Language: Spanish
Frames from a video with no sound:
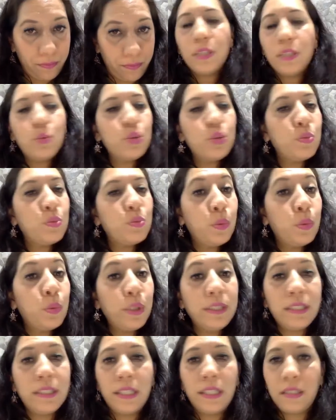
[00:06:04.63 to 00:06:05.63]
Esto es
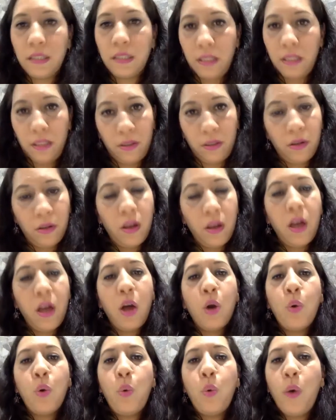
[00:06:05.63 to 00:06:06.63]
muy sencillo.
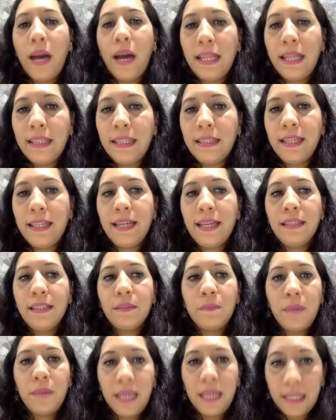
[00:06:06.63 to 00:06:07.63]
¿Cuántas
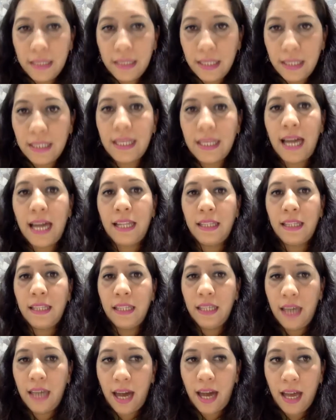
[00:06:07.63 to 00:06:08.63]
veces al
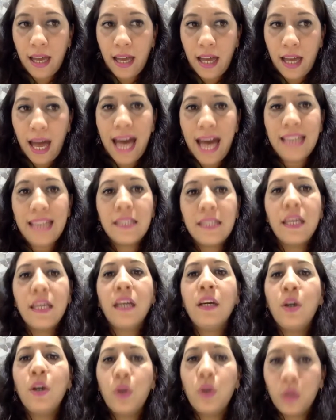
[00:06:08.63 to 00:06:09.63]
día
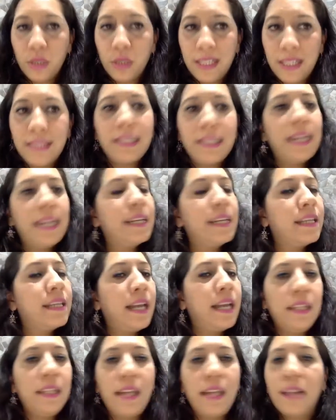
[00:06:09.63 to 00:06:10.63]
hacen cosas que en
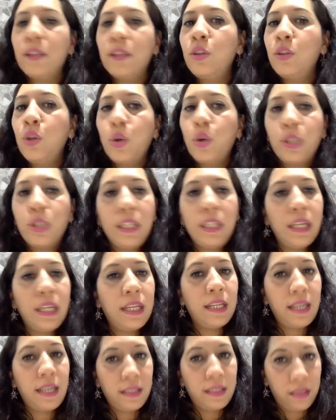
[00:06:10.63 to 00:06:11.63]
realidad no
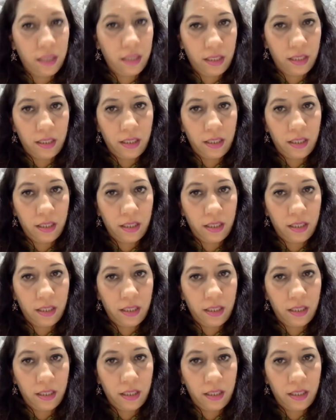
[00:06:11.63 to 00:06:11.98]
quieren hacer?